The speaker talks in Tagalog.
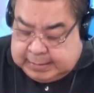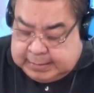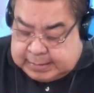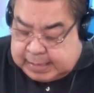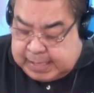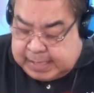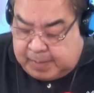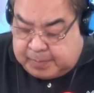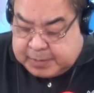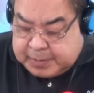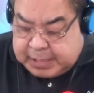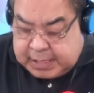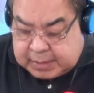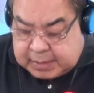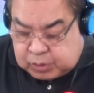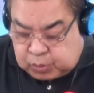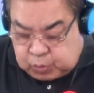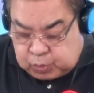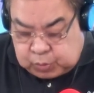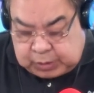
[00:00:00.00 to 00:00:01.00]
Sinabi
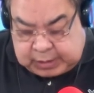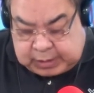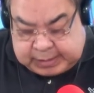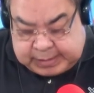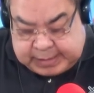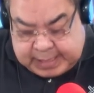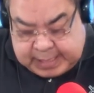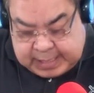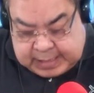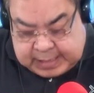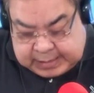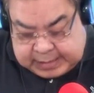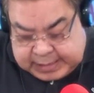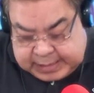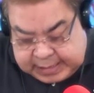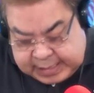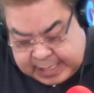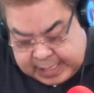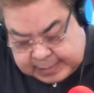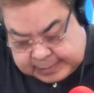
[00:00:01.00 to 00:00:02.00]
ni Jesus sa kanya,
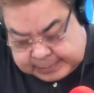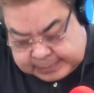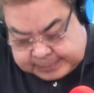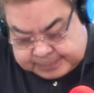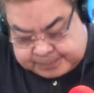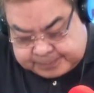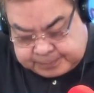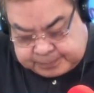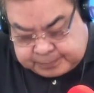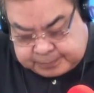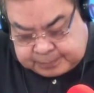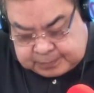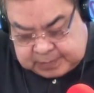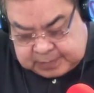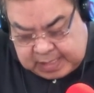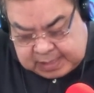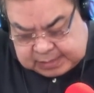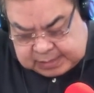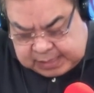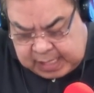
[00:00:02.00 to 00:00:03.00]
Ginang,
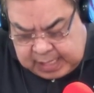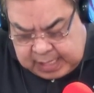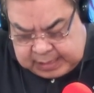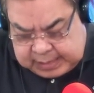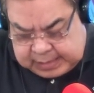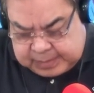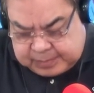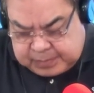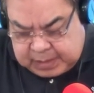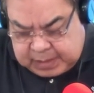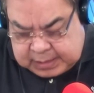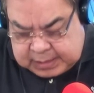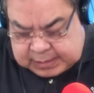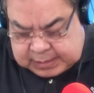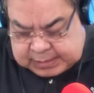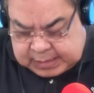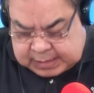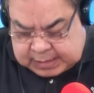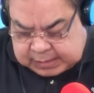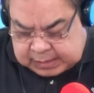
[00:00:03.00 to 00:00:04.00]
nasaan ang
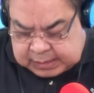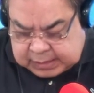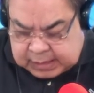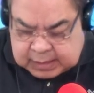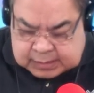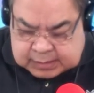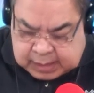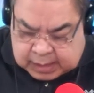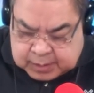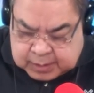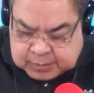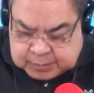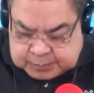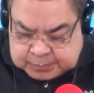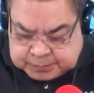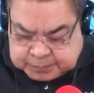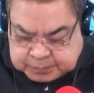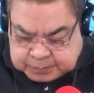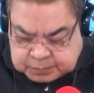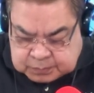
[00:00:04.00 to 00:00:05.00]
mga nagsasaktal sa iyo?
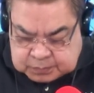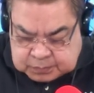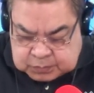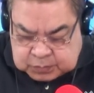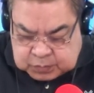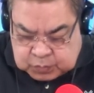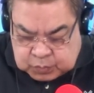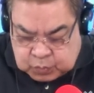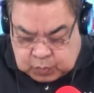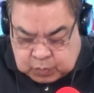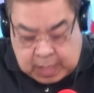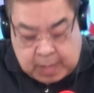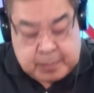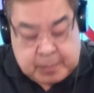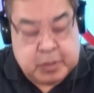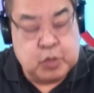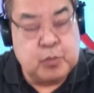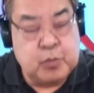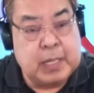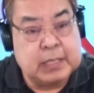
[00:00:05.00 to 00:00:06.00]

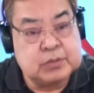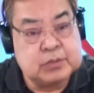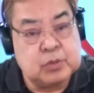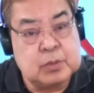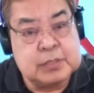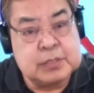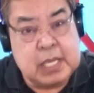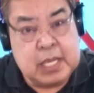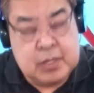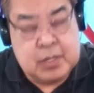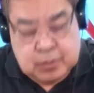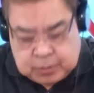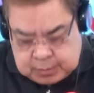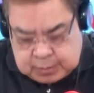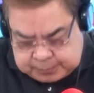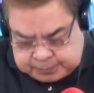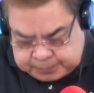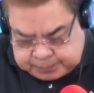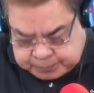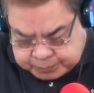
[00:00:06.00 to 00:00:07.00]
Wala bang humatol sa
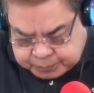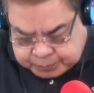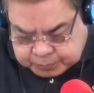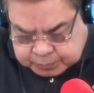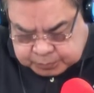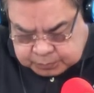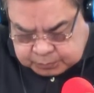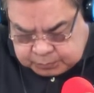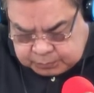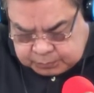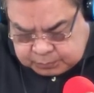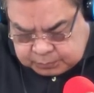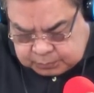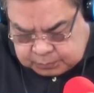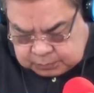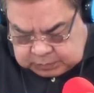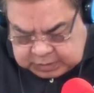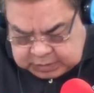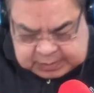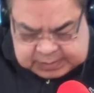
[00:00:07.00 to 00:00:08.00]
iyo?
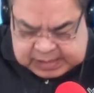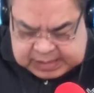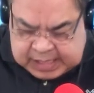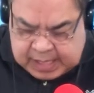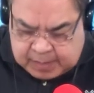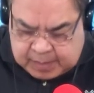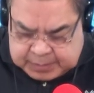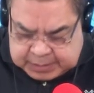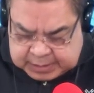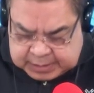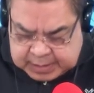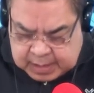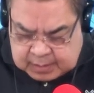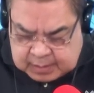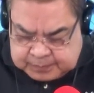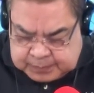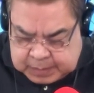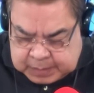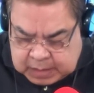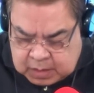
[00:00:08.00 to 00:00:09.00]
Sinabi
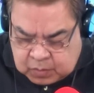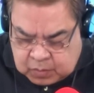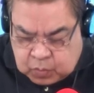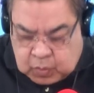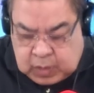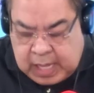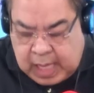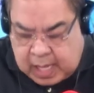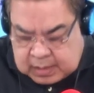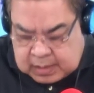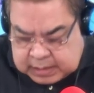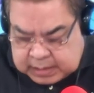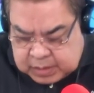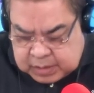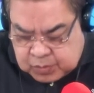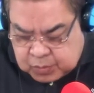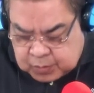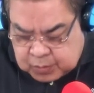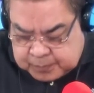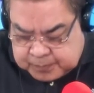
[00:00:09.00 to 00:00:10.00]
niya, Wala,
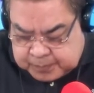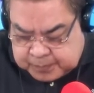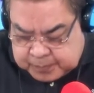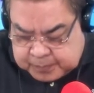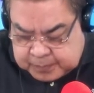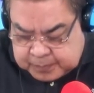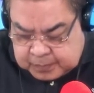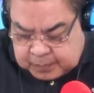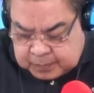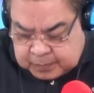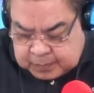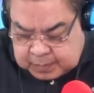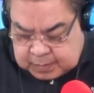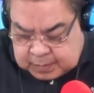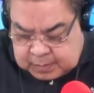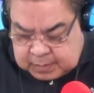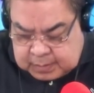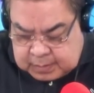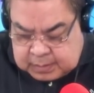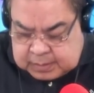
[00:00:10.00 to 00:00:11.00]
ginoo.
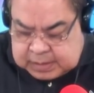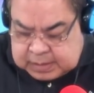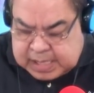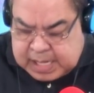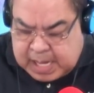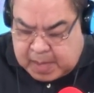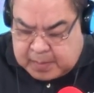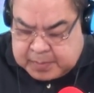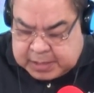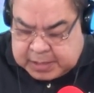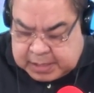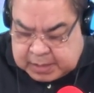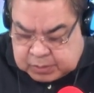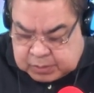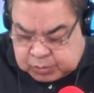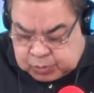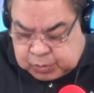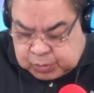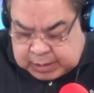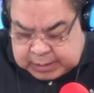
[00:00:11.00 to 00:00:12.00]
Sinabi
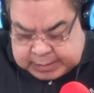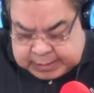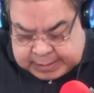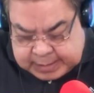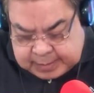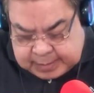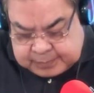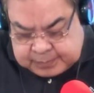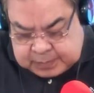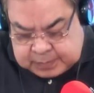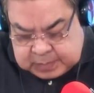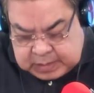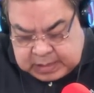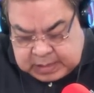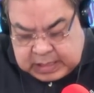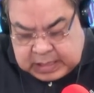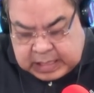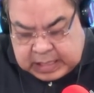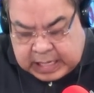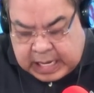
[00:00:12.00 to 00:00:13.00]
ni Jesus sa kanya,
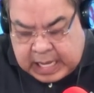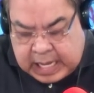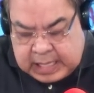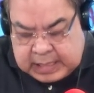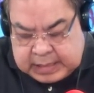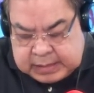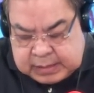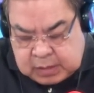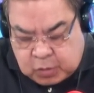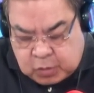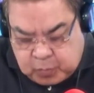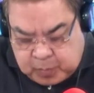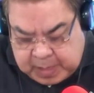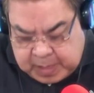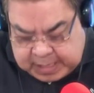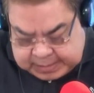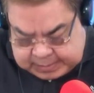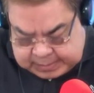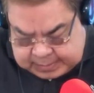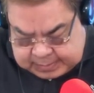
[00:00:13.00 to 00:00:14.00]
kahit ako
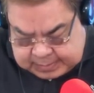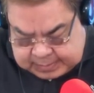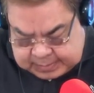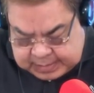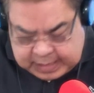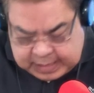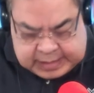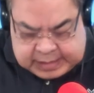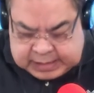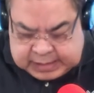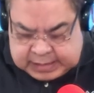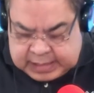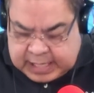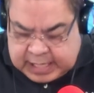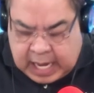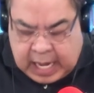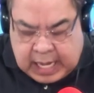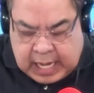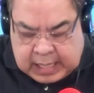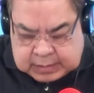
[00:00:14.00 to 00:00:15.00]
man ay
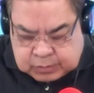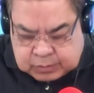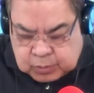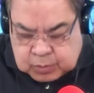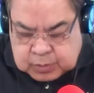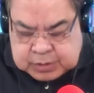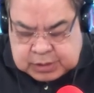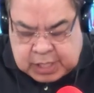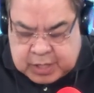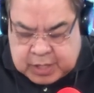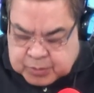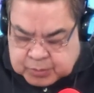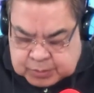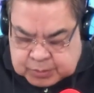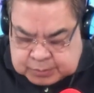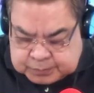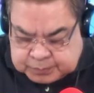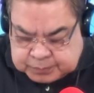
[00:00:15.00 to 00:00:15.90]
hindi hahatol sa iyo.